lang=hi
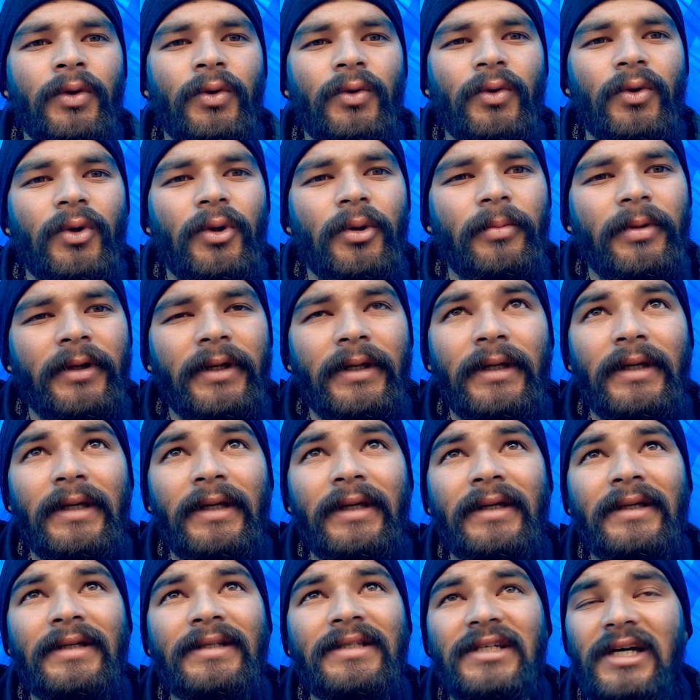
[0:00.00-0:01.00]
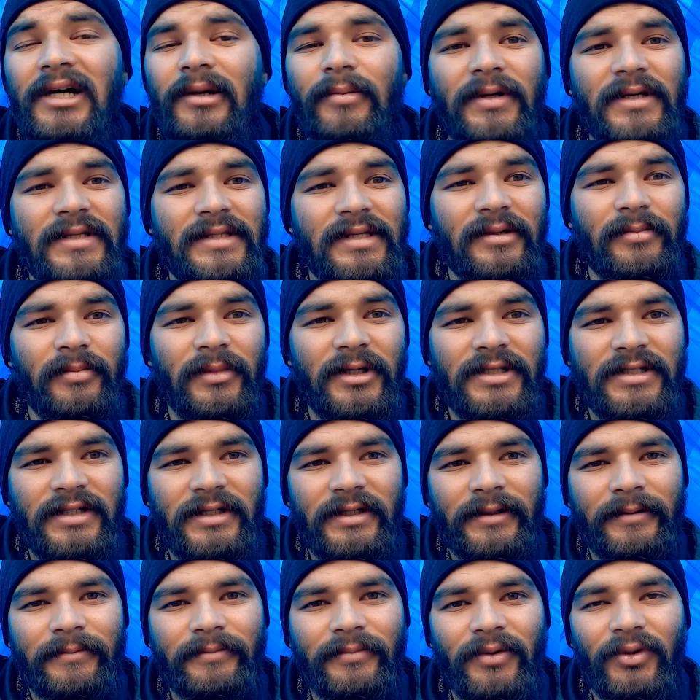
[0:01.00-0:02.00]
तो अभी चार पाँच दिन
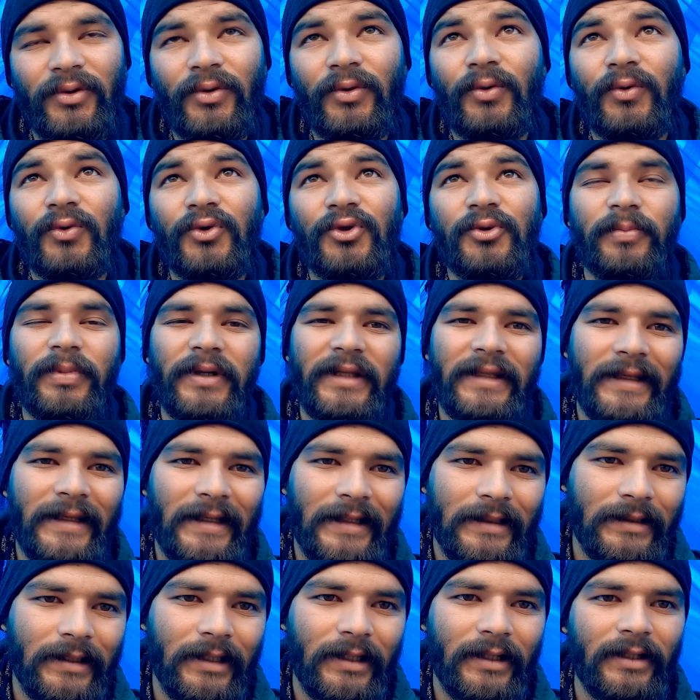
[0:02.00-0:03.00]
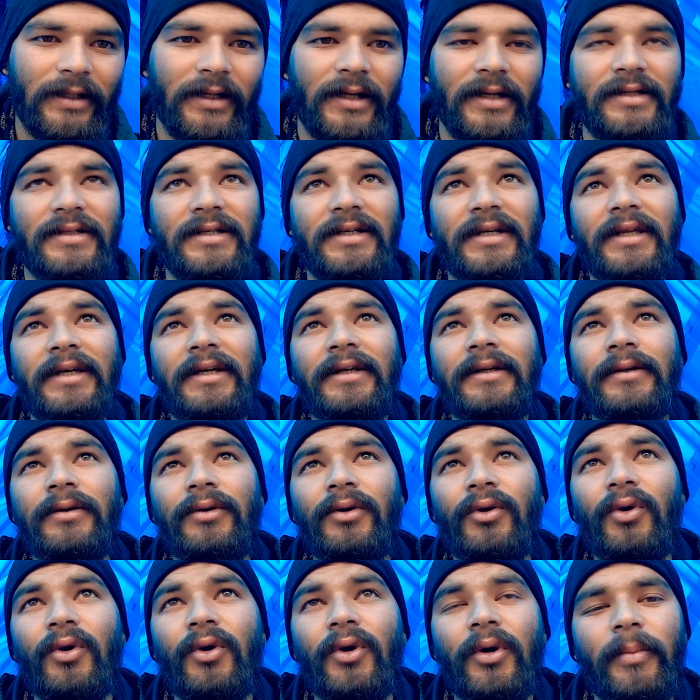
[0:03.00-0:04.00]
बचे तो उस पर देखते हैं कीड़ा जड़ी
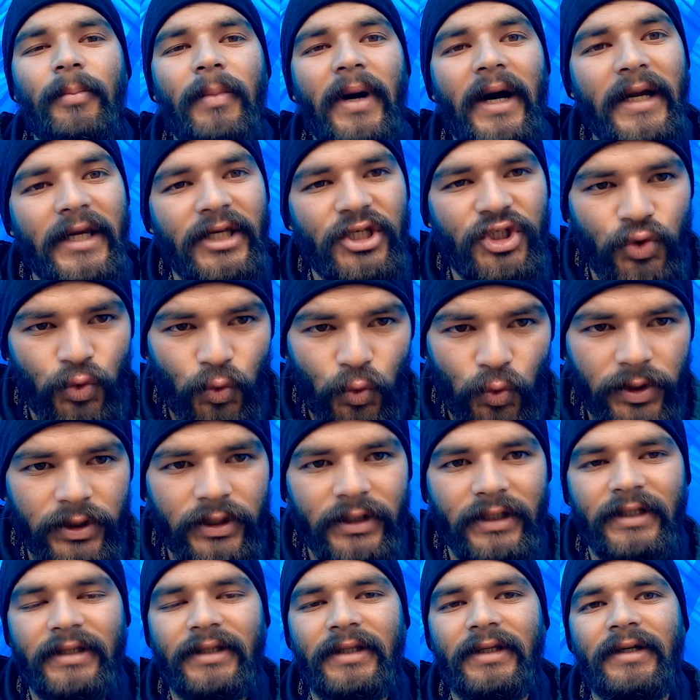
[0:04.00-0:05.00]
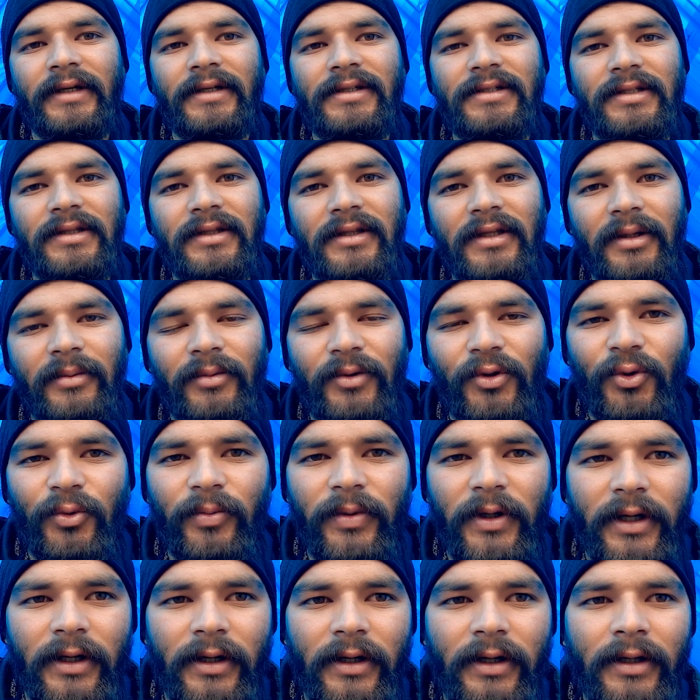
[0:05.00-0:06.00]
और बाकी शूट करते हैं जितना भी हो
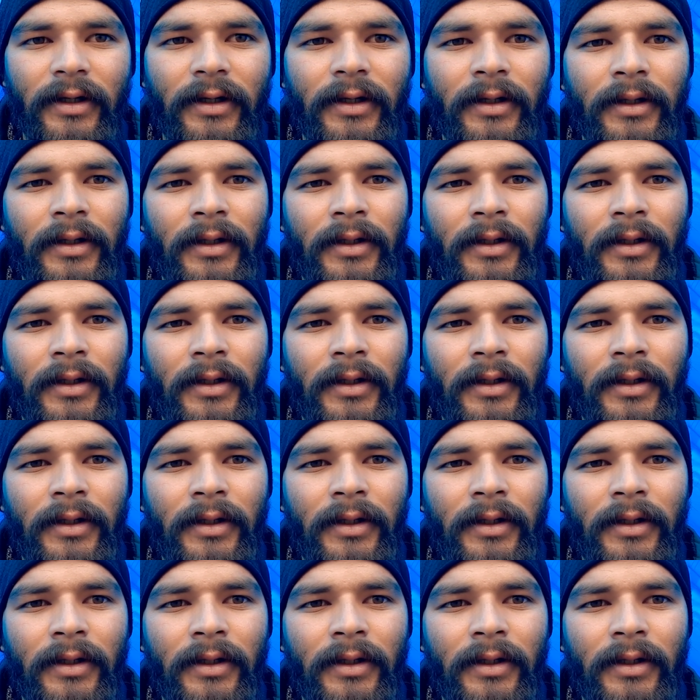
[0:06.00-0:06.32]
पाएगा